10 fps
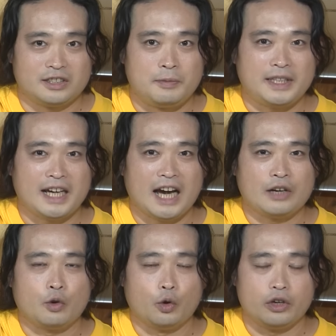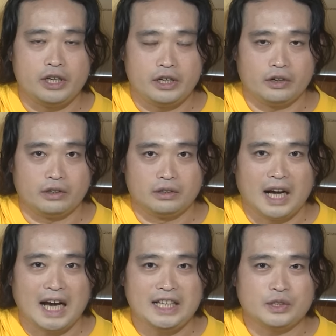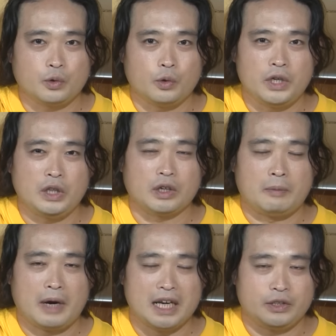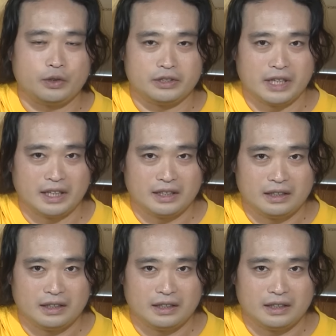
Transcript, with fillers: 冷たいアルコール飲料。アイスコーヒーとかも合いそうですね。